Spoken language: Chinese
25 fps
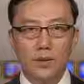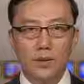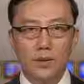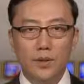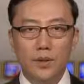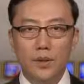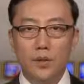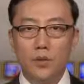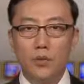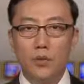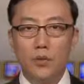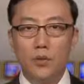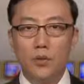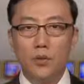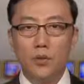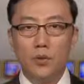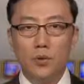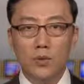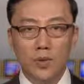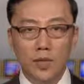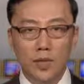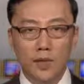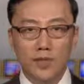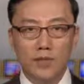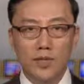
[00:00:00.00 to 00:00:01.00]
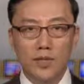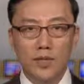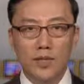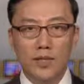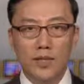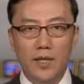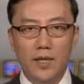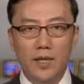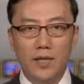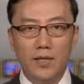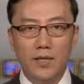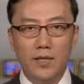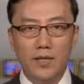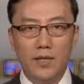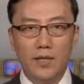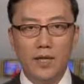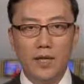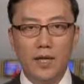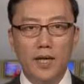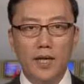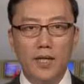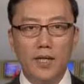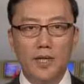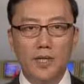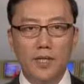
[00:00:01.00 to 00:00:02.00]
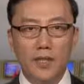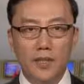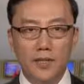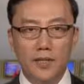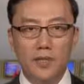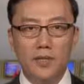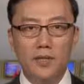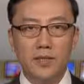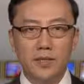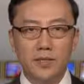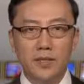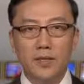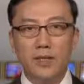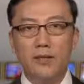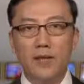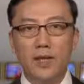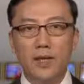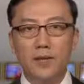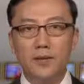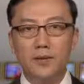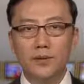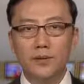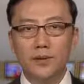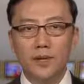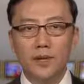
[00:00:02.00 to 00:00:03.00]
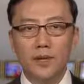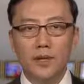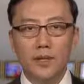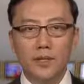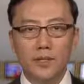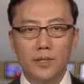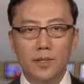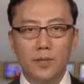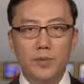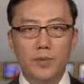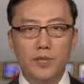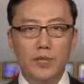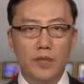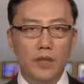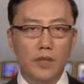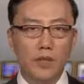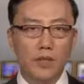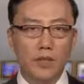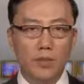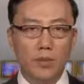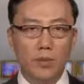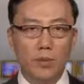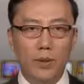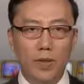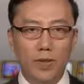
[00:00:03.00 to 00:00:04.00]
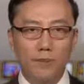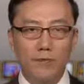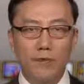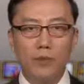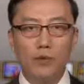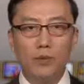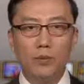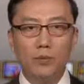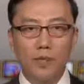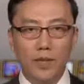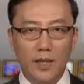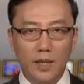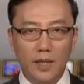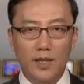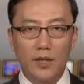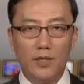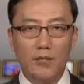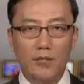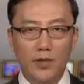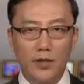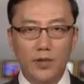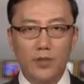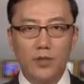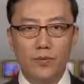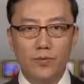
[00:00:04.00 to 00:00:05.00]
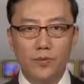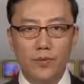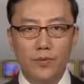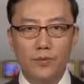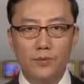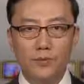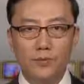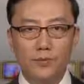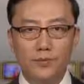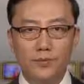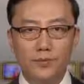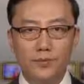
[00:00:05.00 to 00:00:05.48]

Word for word: 顶住共产威胁，己亥年新希望。下面请看赵培为我们带来的微视频。